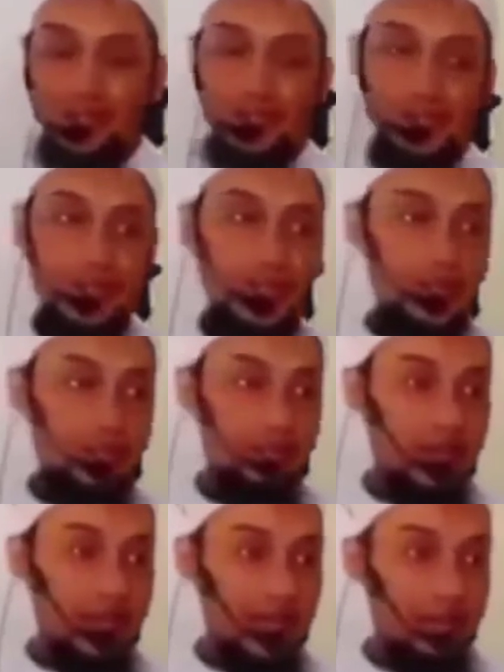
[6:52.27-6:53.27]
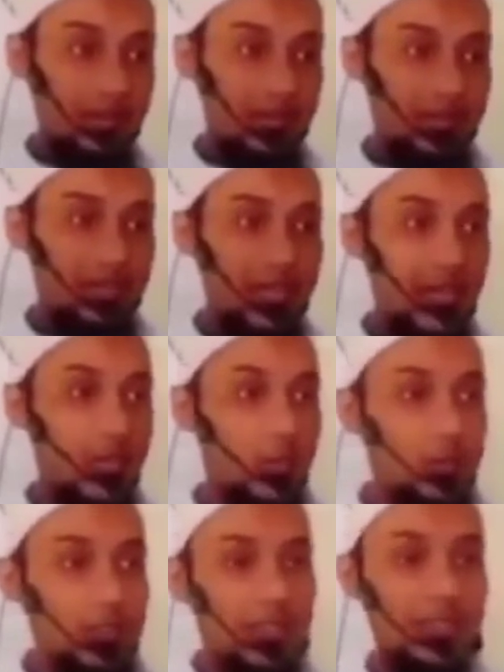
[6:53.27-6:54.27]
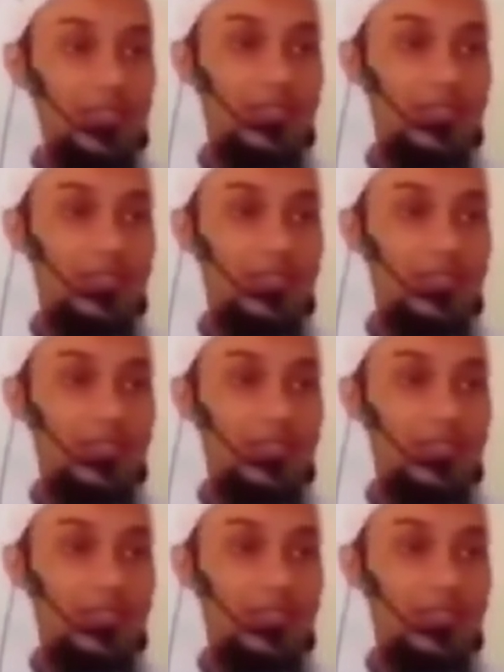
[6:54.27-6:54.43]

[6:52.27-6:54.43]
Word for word: তো আল্লাহ রবুল্লা আলমিন তালুতকে